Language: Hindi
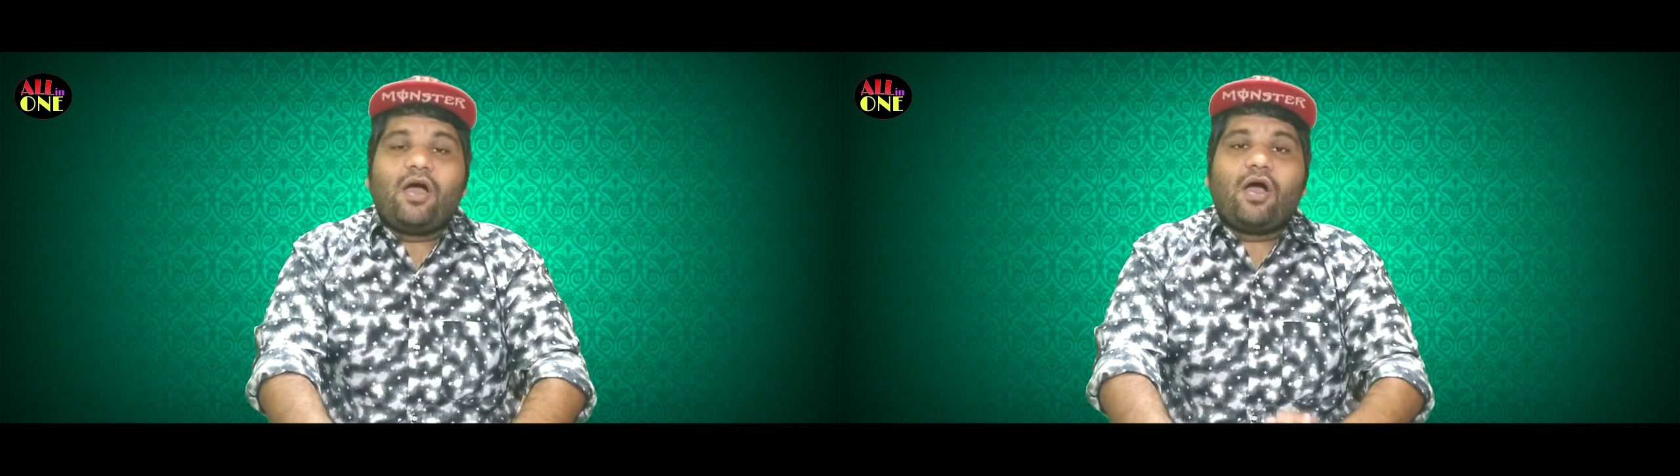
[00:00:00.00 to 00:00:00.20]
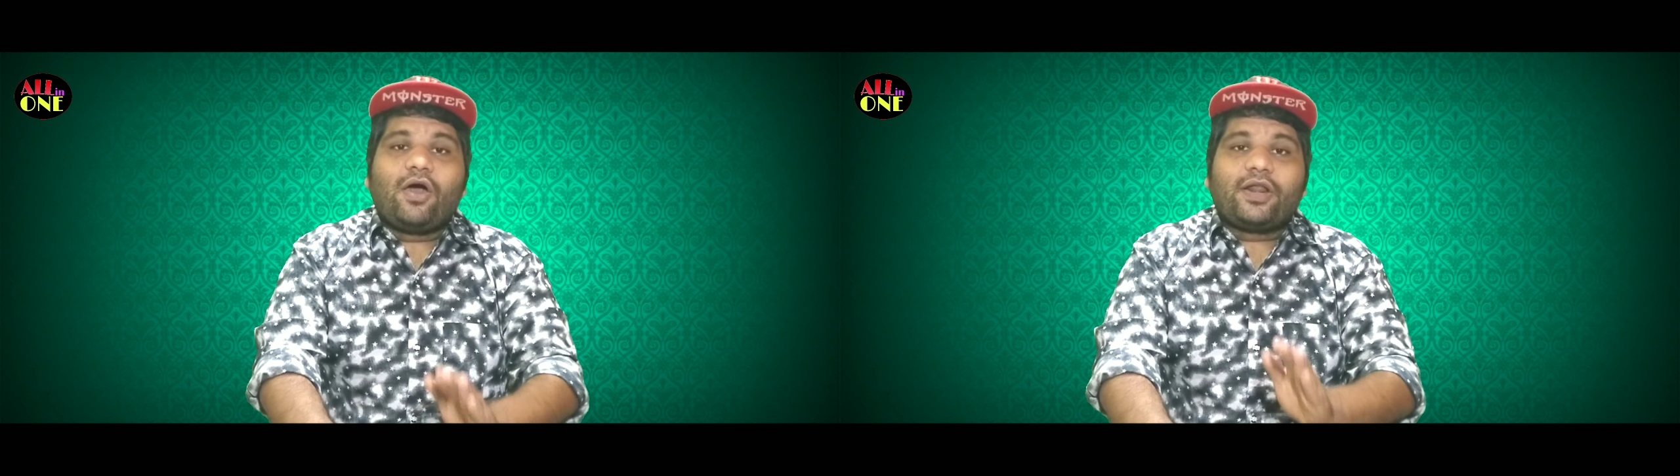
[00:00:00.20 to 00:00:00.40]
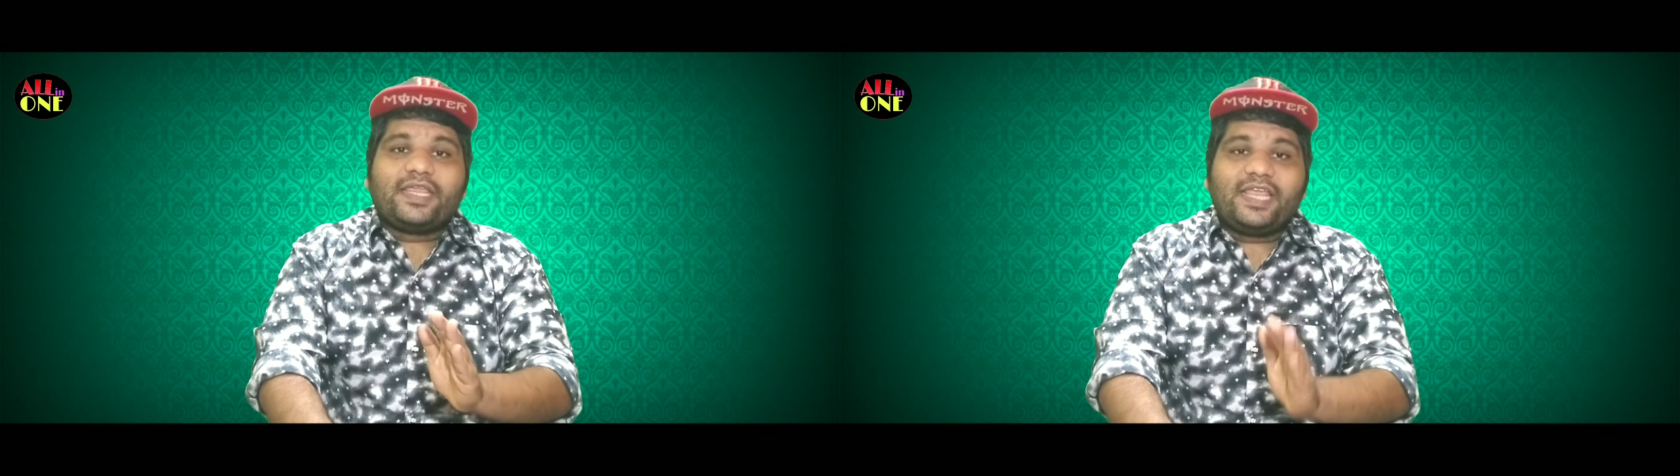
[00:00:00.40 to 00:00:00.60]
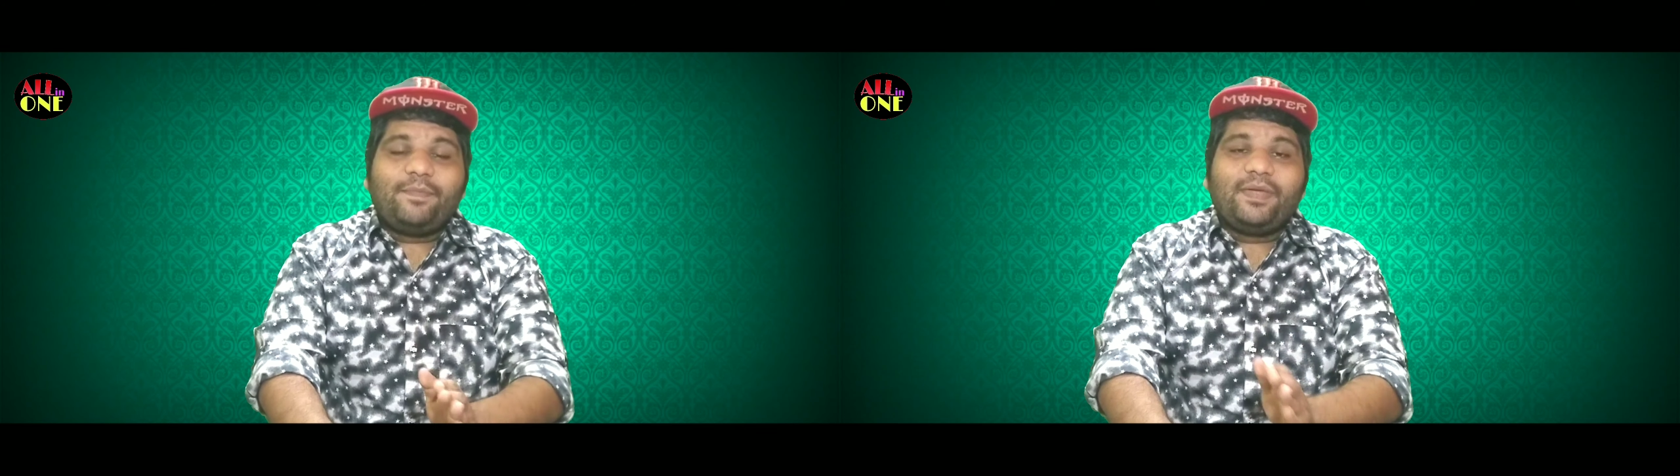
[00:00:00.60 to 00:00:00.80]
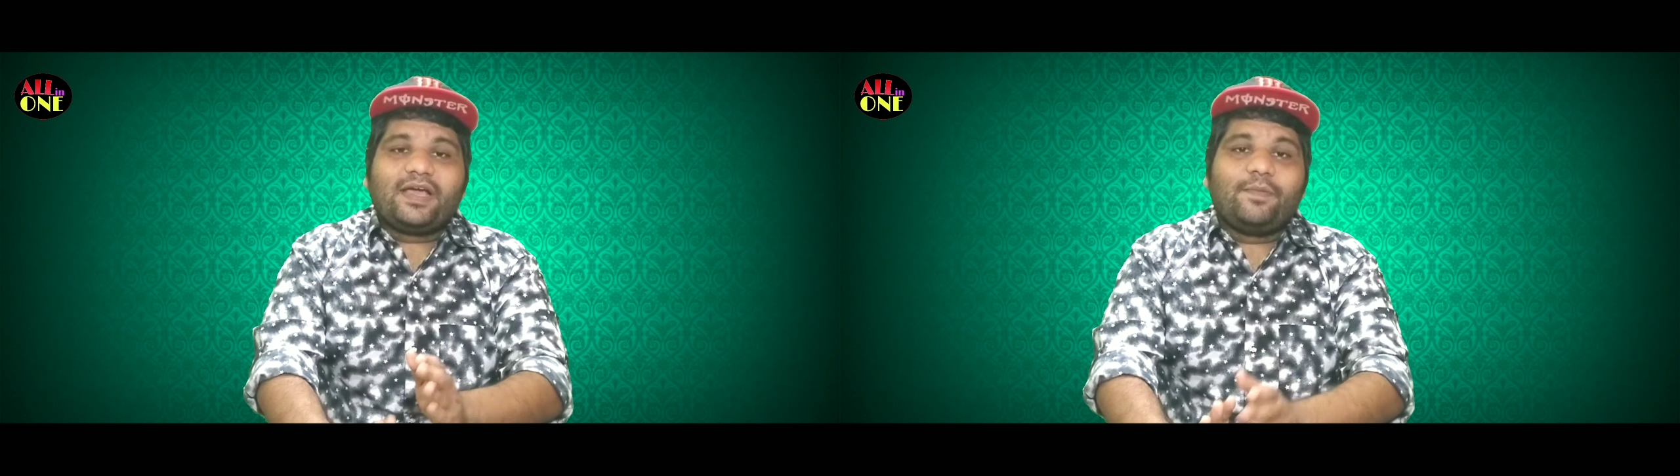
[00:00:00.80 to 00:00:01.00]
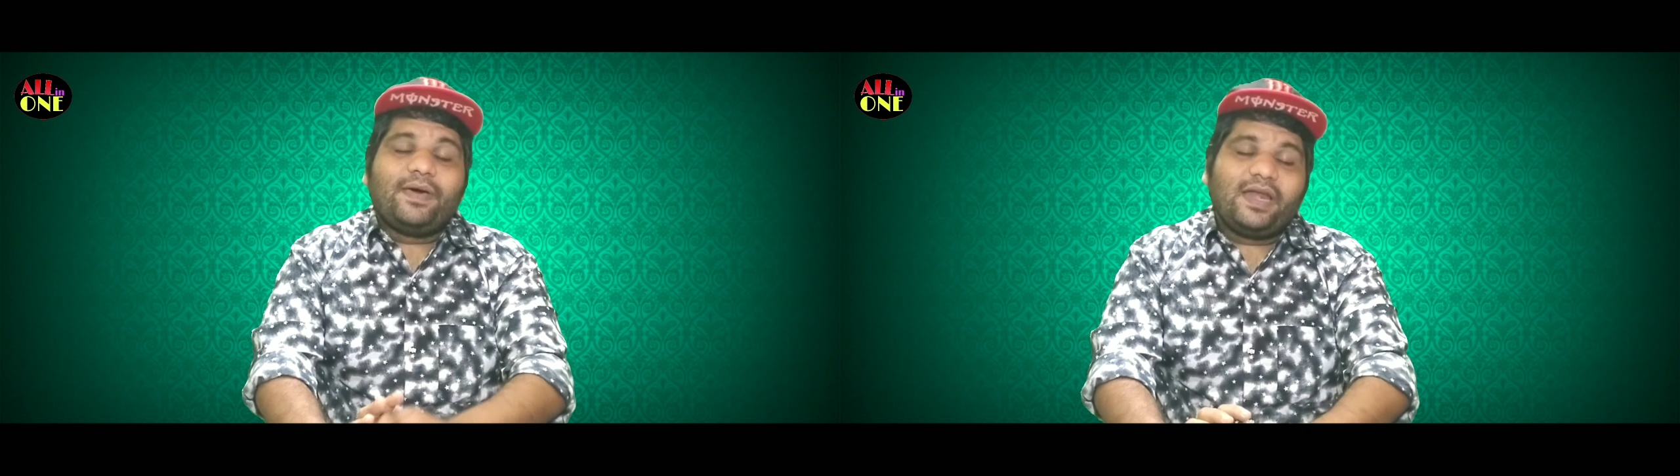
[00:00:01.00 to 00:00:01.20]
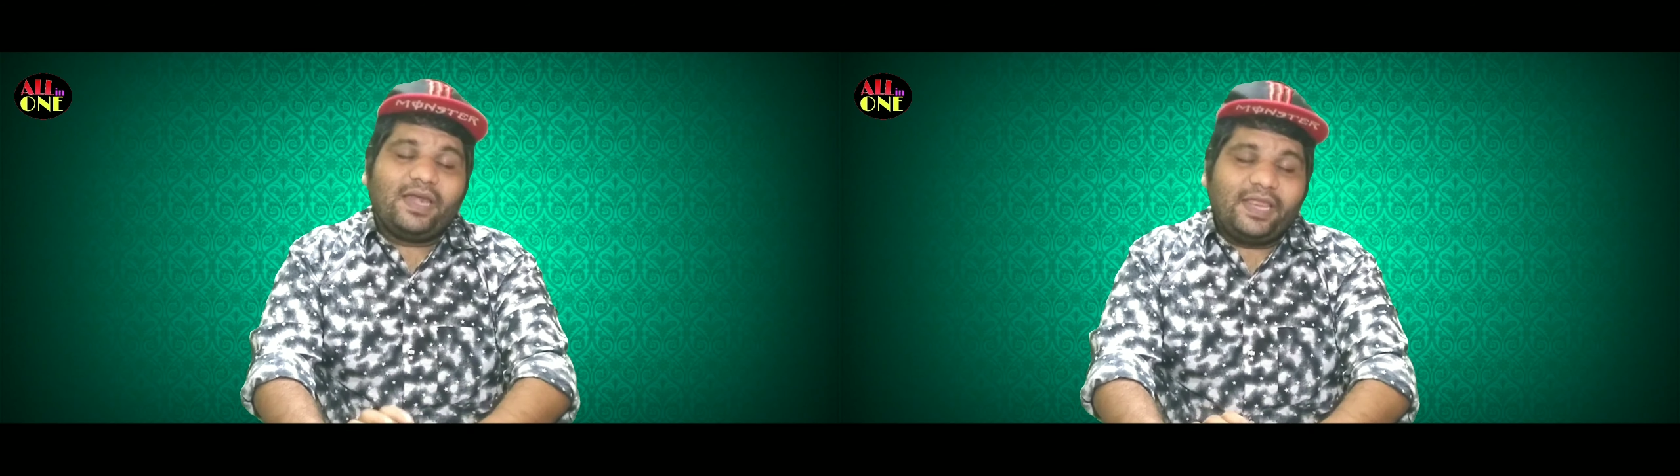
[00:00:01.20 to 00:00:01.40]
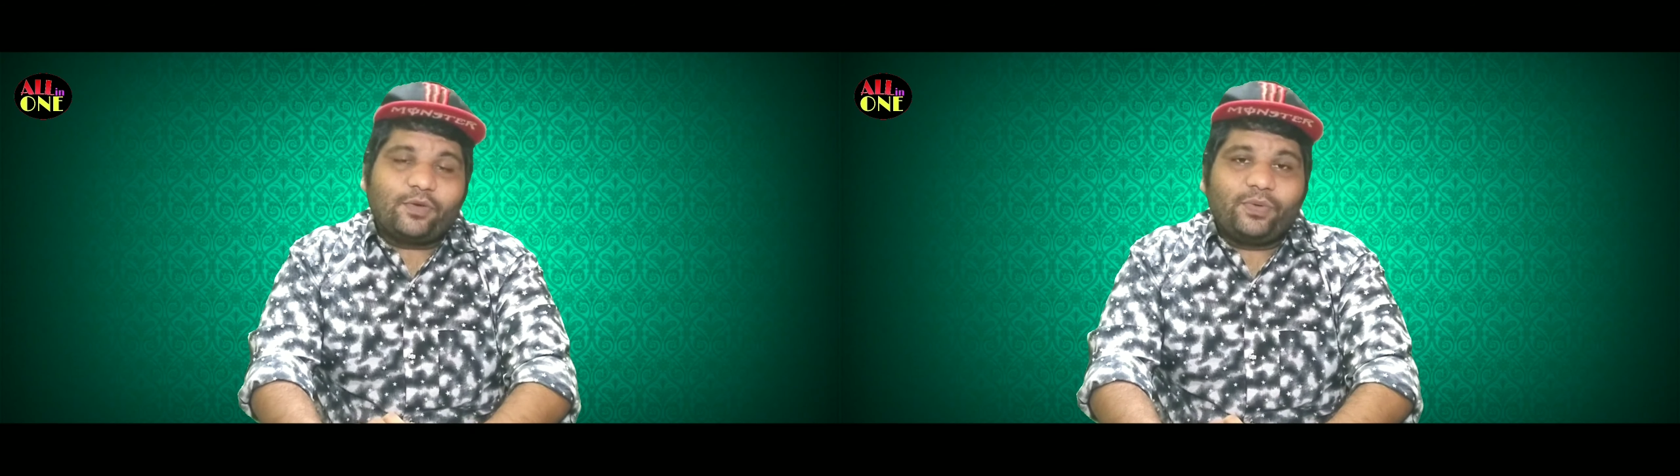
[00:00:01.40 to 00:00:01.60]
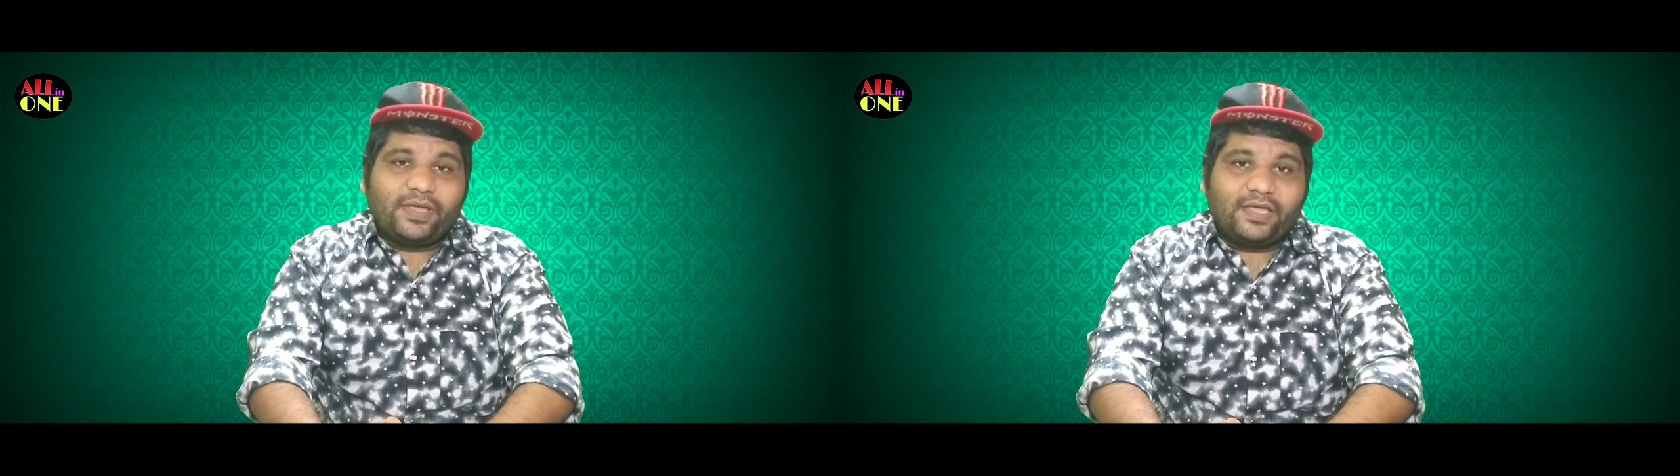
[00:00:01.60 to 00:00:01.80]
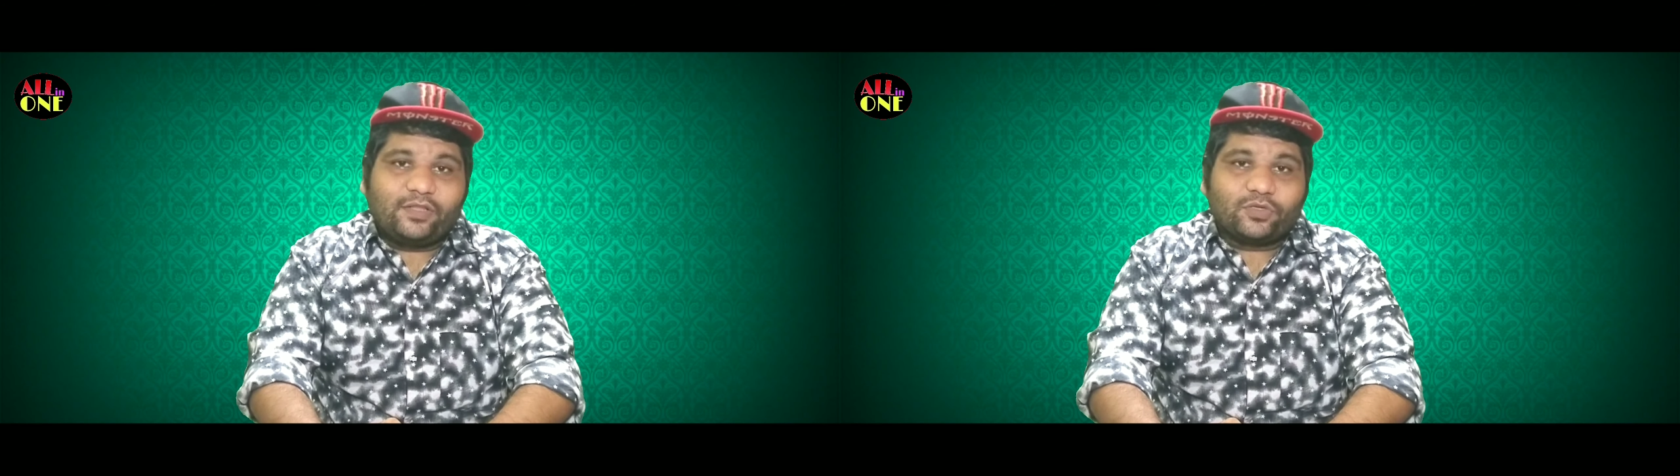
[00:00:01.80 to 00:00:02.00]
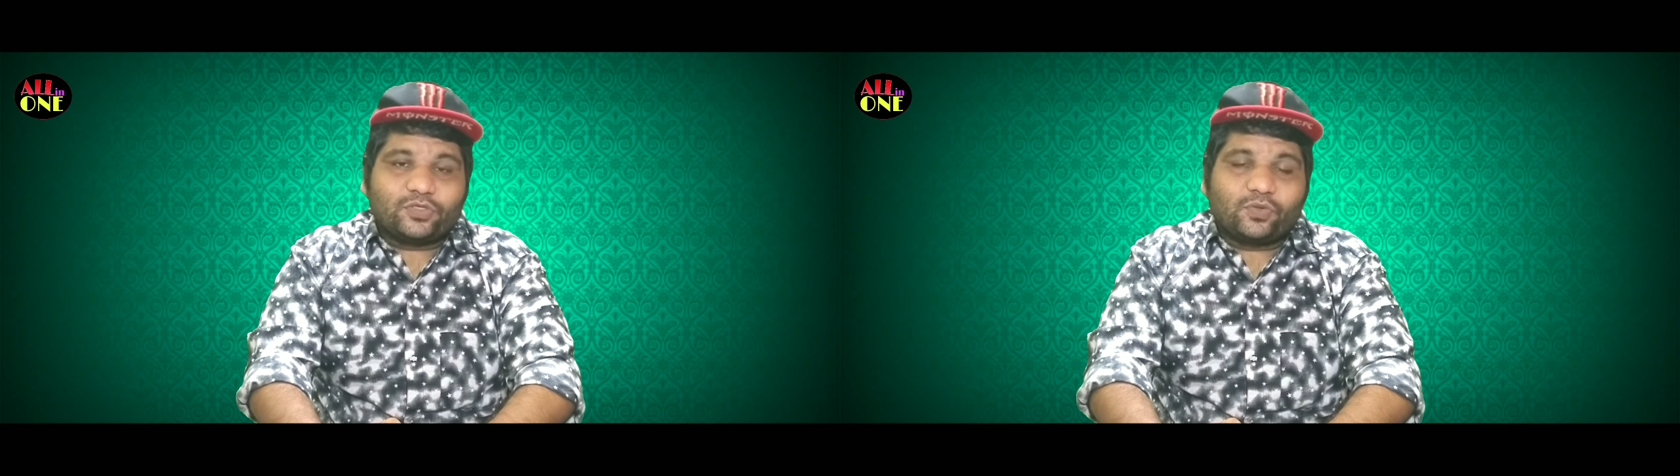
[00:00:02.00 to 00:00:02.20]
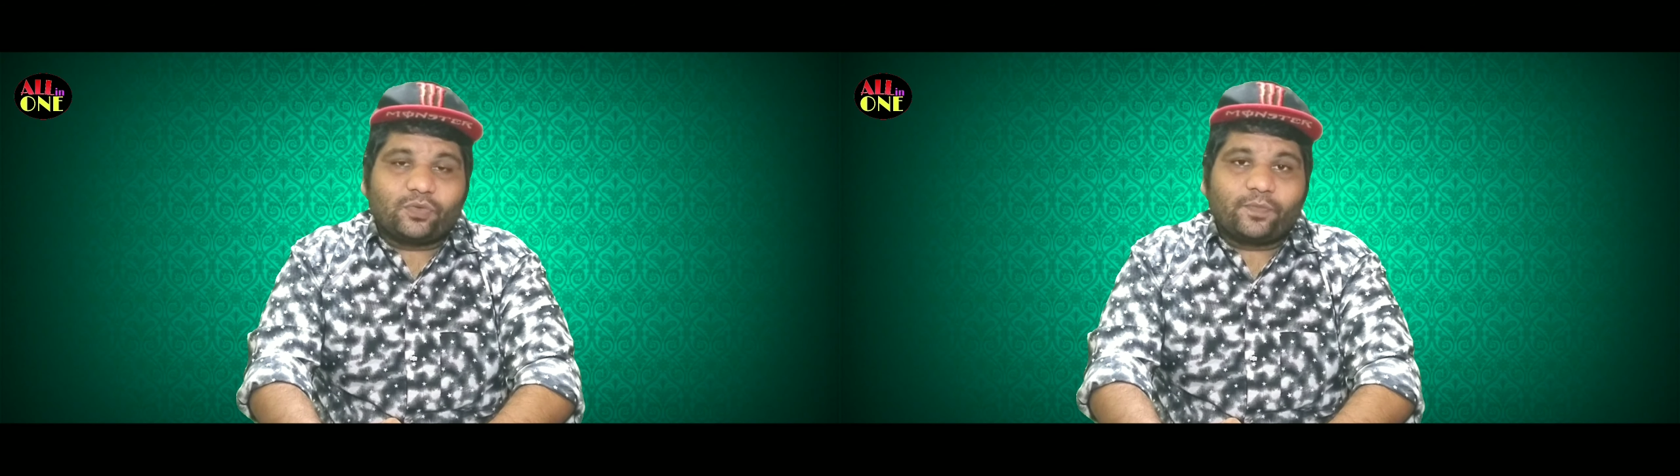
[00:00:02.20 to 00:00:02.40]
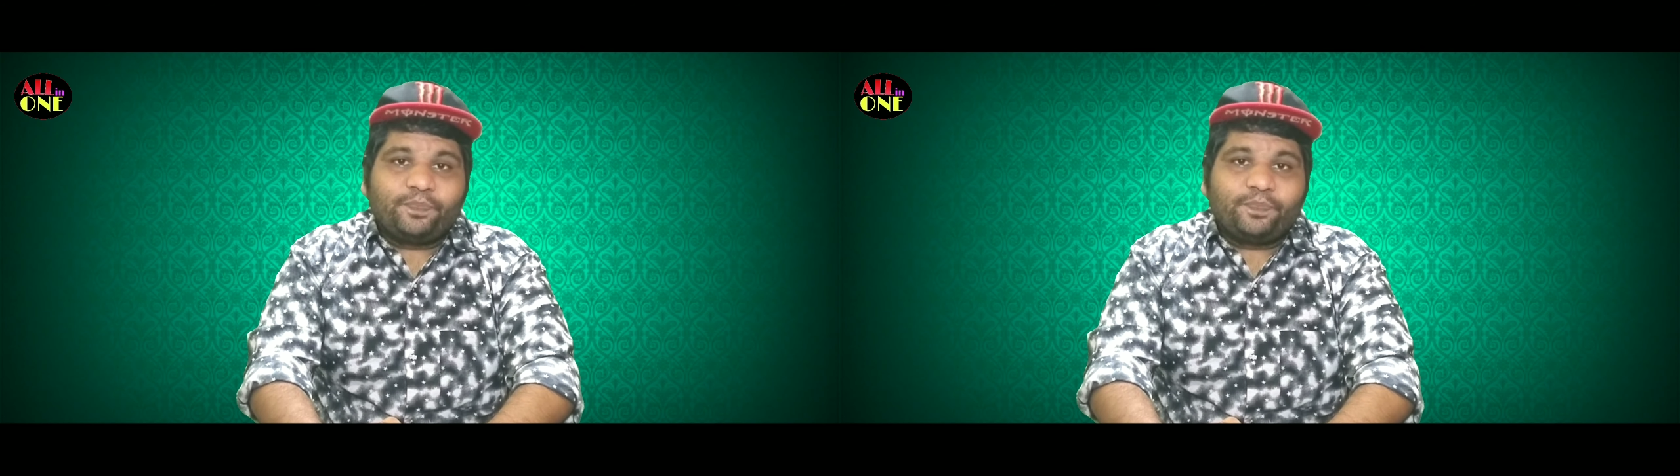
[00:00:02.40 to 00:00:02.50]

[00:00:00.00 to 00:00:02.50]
और ये भी खबर लीक हुई है दोस्तों